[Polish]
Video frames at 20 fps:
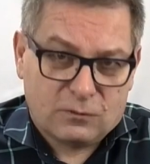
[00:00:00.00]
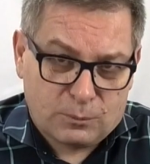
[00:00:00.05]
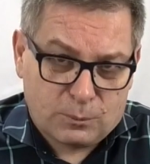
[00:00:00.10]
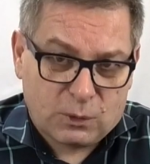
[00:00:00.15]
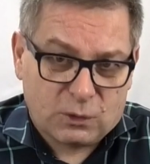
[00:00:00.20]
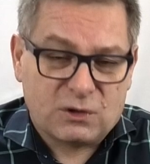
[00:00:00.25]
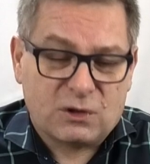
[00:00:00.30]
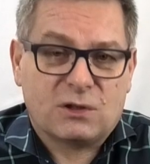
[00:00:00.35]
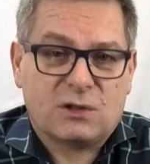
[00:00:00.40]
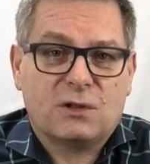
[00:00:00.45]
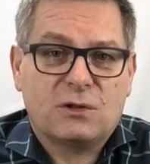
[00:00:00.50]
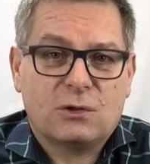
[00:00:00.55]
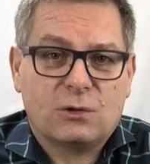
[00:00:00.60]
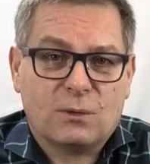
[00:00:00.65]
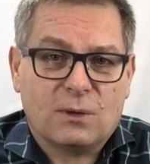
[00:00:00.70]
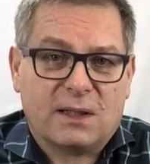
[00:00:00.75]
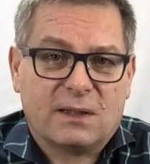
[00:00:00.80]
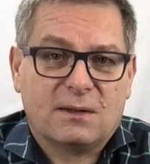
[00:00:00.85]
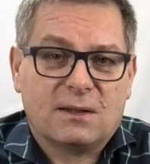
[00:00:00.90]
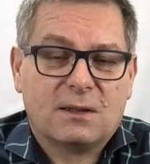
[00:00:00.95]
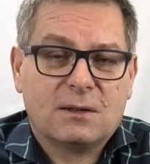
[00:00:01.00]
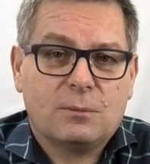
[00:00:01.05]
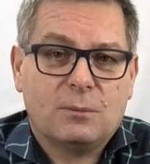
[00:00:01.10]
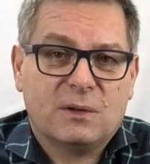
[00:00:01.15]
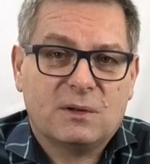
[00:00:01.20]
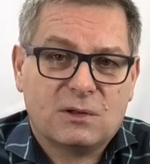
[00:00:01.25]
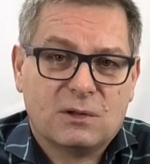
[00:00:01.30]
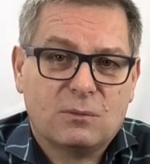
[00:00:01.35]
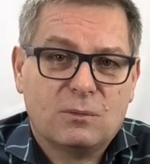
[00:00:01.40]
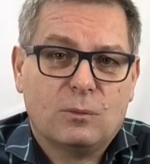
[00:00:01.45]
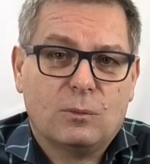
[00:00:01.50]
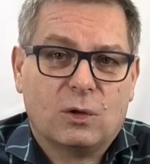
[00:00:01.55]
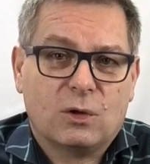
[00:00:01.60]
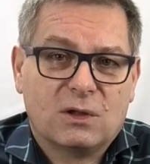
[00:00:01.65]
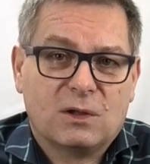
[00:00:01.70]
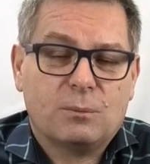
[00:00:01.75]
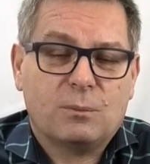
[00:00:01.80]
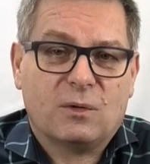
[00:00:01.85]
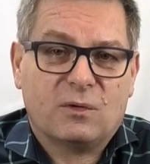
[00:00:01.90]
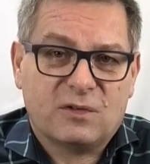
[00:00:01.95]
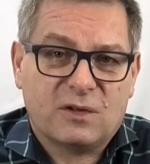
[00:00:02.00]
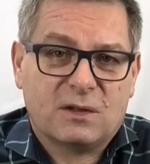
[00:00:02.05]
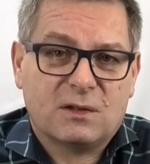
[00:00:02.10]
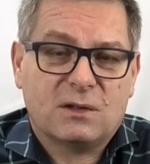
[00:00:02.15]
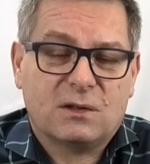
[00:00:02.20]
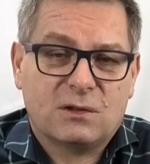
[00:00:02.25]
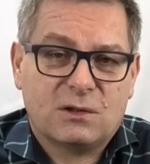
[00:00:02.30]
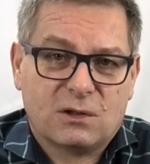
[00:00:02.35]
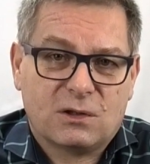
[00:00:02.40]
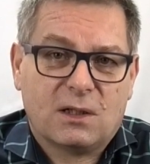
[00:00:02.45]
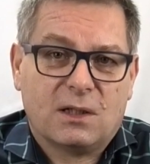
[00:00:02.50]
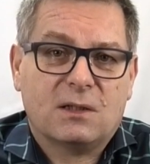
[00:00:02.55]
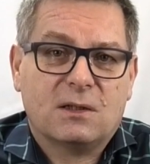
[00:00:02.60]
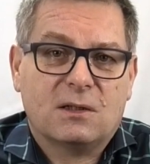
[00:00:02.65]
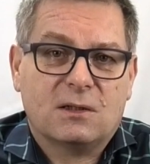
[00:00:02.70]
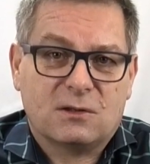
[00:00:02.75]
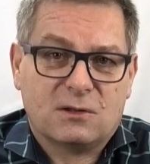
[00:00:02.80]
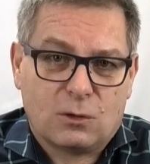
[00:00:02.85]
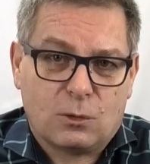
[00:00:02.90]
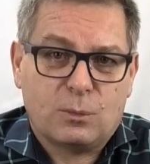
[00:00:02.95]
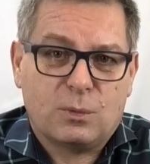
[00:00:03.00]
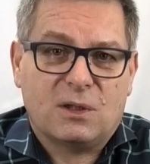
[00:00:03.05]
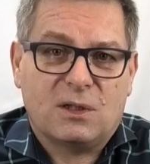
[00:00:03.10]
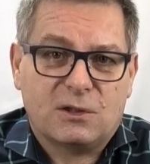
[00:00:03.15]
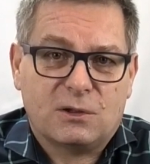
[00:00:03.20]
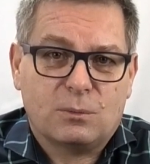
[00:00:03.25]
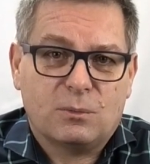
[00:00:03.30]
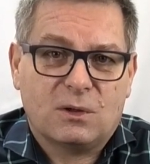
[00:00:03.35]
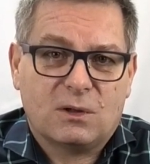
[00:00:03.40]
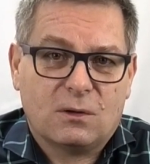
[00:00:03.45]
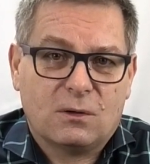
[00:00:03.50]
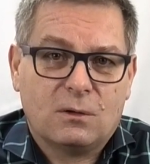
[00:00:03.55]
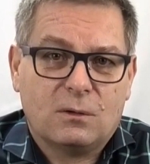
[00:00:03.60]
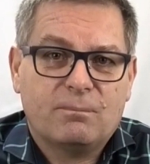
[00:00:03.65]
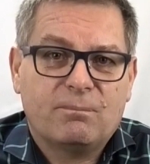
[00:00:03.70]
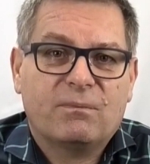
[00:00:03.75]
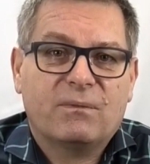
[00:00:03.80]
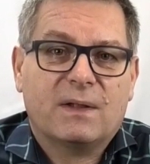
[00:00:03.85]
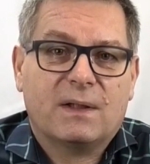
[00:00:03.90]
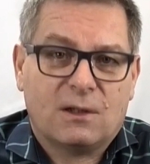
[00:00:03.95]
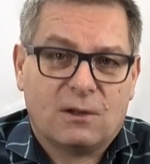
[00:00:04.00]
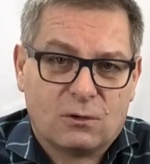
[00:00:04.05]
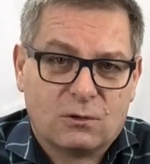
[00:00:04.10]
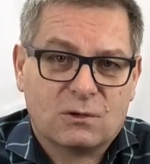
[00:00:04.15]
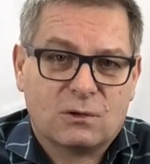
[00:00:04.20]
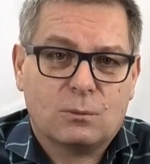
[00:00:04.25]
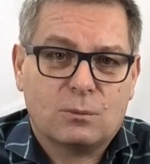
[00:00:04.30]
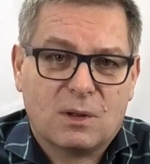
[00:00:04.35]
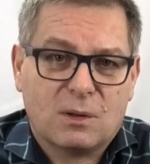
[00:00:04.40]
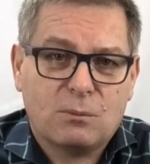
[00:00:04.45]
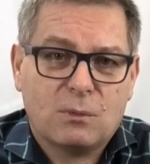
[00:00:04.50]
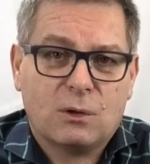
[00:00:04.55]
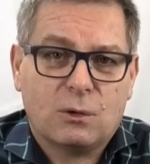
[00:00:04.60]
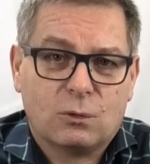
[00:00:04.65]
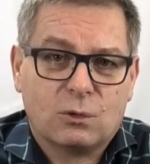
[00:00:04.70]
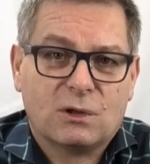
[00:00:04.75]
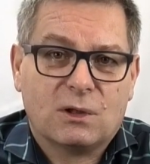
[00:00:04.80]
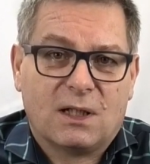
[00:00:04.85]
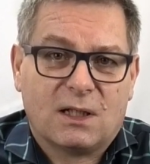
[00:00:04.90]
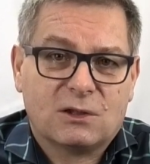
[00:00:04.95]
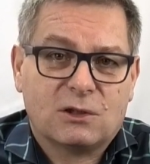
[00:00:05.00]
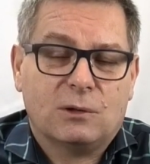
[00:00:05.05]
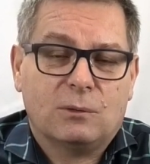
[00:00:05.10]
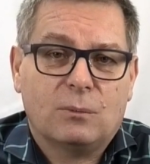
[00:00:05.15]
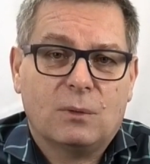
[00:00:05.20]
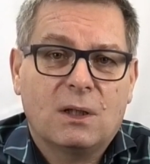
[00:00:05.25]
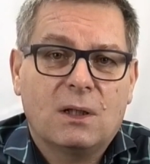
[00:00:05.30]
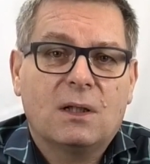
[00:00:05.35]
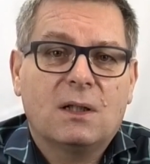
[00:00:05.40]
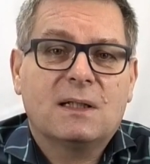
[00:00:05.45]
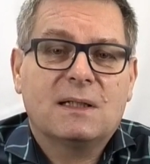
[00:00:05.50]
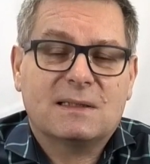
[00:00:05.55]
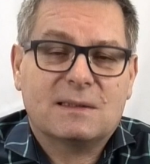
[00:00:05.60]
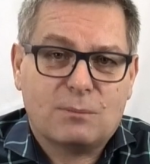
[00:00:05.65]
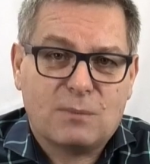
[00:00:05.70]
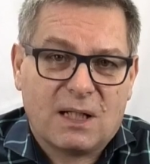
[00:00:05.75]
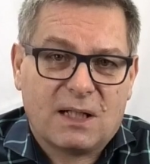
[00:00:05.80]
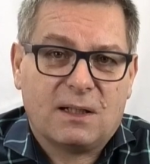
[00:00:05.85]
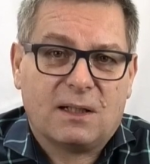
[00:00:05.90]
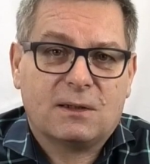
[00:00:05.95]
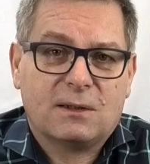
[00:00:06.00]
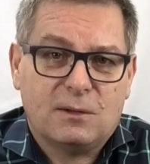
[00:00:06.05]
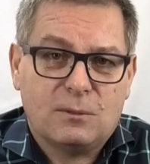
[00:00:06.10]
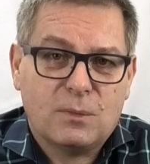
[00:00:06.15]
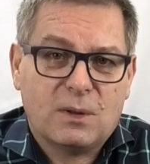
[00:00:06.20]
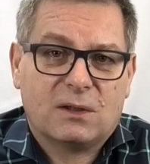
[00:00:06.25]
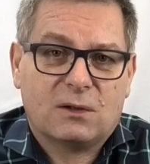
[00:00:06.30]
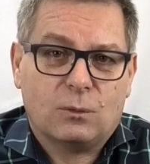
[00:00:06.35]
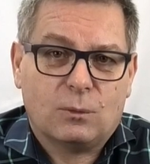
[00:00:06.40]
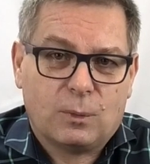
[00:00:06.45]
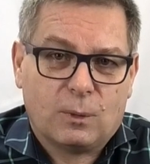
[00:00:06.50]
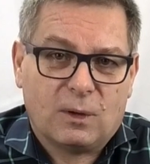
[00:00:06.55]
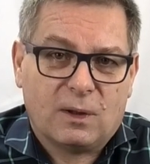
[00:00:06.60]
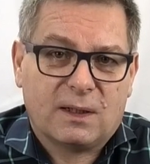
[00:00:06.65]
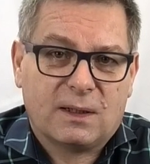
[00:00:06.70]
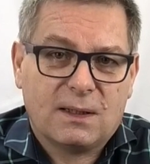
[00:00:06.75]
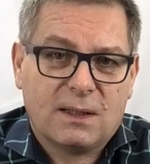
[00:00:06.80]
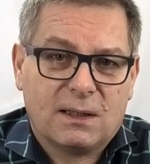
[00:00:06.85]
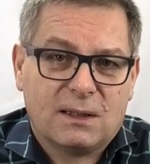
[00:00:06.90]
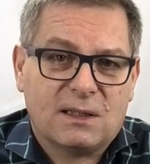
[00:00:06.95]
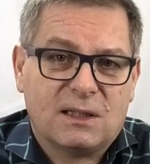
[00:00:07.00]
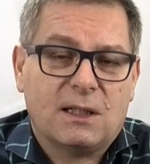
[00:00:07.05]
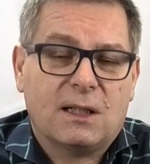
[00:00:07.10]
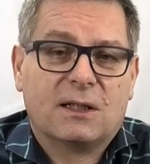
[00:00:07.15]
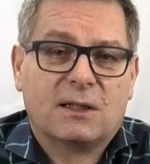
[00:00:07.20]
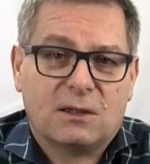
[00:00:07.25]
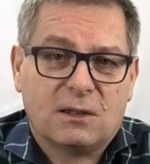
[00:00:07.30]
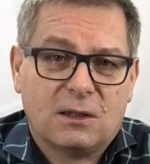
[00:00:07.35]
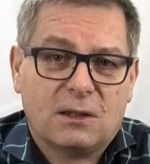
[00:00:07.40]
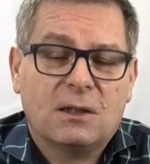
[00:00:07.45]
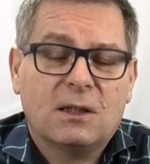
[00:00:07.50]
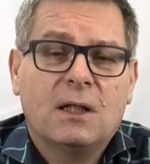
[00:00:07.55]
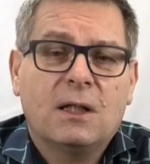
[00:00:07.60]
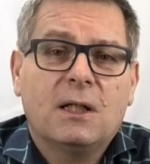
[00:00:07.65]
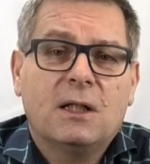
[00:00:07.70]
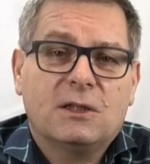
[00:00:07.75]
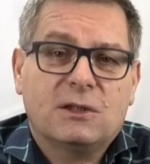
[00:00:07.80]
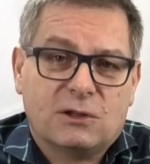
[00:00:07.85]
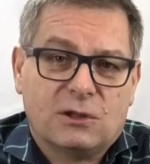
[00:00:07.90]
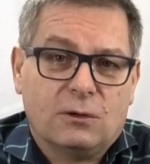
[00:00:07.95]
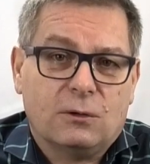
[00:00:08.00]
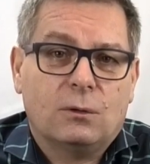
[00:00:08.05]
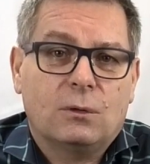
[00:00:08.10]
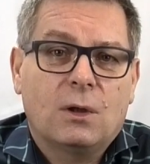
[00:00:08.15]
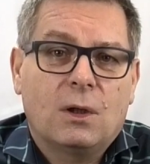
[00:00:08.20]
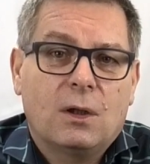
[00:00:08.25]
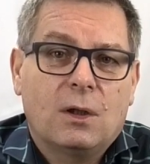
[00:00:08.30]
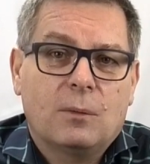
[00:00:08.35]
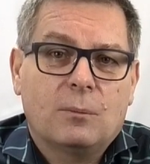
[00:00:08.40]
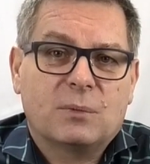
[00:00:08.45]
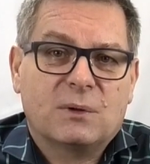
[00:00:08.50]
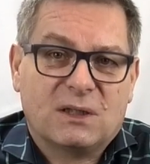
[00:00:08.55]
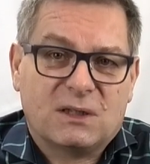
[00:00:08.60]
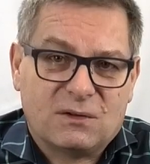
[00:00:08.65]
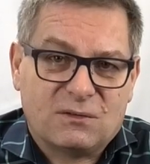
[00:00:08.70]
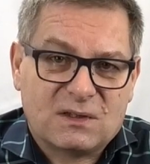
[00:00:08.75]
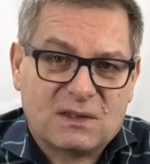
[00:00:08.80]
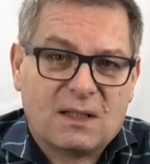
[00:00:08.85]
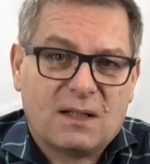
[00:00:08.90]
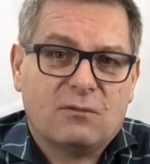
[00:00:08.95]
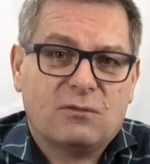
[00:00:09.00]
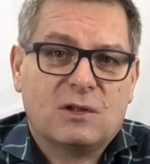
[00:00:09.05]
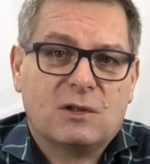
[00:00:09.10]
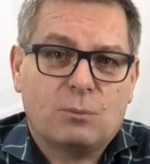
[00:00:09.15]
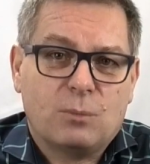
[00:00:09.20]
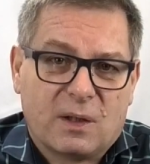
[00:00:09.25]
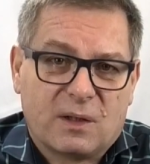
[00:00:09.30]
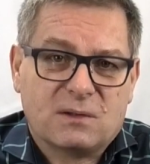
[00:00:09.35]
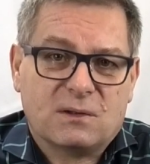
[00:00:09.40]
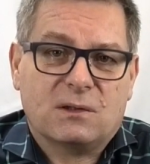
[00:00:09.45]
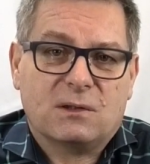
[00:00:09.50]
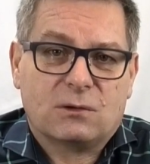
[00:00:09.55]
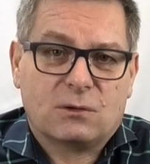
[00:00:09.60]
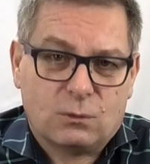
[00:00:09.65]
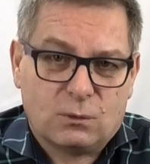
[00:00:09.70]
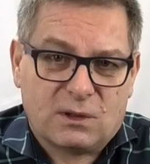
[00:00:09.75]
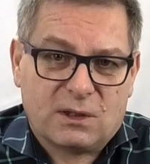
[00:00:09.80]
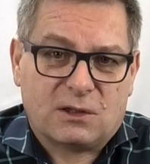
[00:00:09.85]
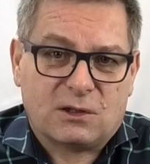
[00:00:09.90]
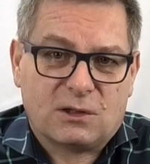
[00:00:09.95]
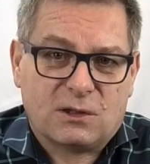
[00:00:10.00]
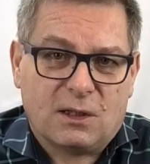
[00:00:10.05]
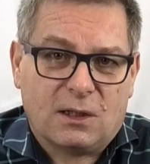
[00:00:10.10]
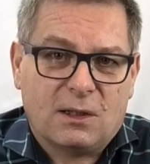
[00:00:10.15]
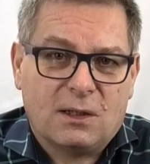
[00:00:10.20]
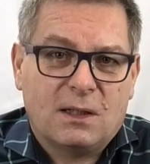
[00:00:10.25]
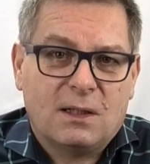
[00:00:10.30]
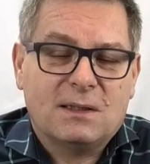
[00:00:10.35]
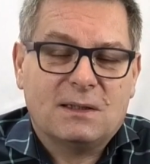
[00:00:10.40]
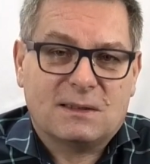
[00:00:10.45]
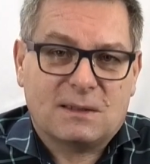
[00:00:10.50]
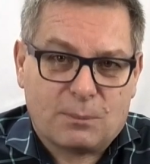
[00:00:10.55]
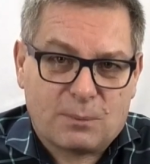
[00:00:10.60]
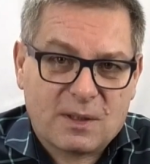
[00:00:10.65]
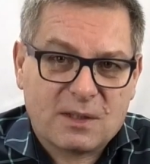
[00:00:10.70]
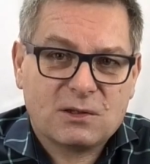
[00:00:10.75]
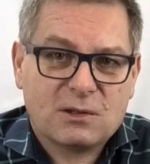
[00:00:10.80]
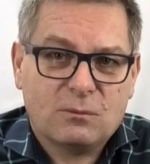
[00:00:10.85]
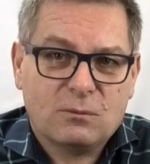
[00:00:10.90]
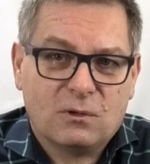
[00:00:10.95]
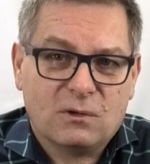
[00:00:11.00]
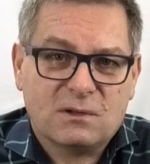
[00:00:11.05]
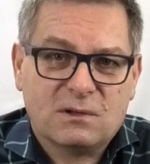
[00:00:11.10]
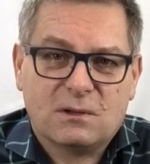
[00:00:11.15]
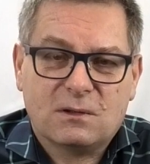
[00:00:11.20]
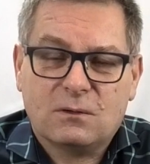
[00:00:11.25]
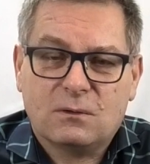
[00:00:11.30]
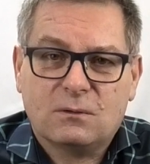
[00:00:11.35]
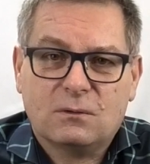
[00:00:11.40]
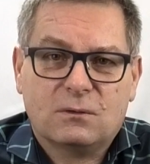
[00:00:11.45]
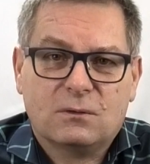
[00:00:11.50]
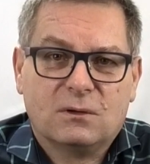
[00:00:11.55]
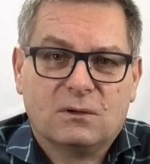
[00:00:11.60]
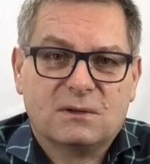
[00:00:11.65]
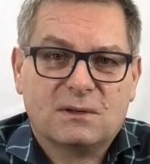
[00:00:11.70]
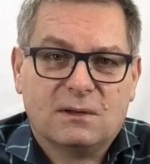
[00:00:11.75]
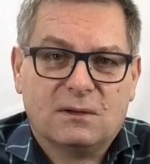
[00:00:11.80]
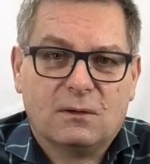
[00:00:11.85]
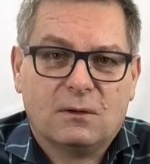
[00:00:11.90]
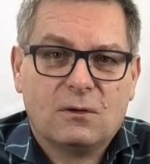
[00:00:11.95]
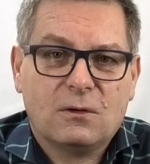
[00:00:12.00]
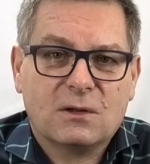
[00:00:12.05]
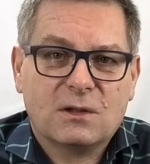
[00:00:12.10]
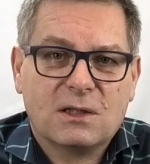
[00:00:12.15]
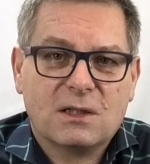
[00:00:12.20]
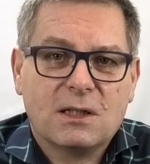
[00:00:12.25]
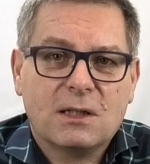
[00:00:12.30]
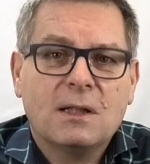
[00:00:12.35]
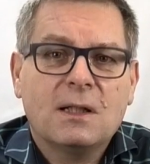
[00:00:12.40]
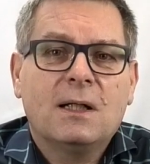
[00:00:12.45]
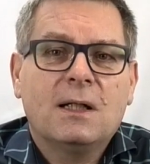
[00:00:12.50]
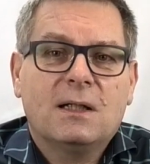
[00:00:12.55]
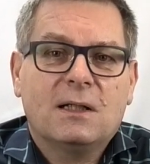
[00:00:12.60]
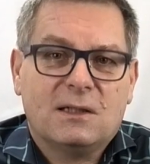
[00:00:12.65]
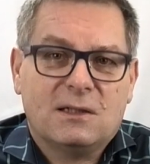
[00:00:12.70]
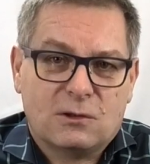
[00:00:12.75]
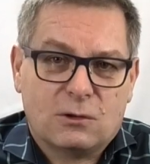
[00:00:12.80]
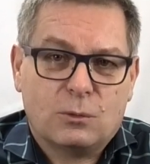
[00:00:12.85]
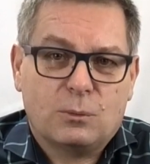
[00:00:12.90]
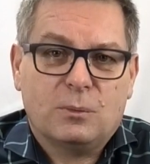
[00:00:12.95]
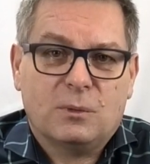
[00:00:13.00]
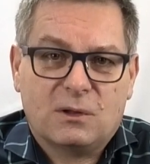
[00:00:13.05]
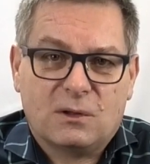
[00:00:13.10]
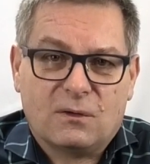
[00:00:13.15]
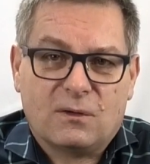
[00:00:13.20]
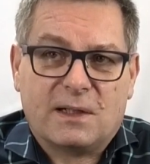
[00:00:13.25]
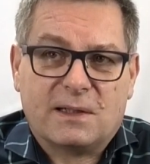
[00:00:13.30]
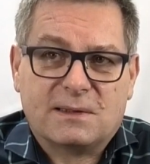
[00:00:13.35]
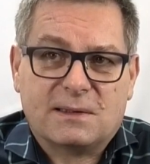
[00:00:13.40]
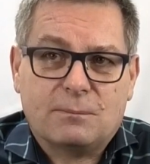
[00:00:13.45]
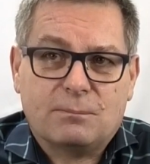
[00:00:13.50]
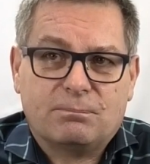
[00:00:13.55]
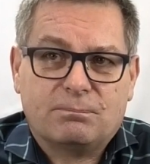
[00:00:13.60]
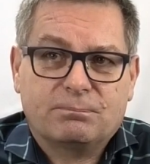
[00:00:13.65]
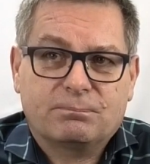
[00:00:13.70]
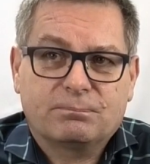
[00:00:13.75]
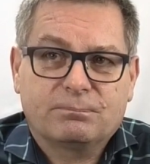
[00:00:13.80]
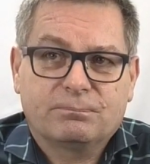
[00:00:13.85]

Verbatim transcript: po 10 latach będziemy mogli powiedzieć, że zrobiliśmy to i rozumiemy już, na czym zmiana klimatu polega i jak jej się przeciwstawić bardzo skutecznie. Zapraszam do Instytutu Oceanologii i zróbmy to razem.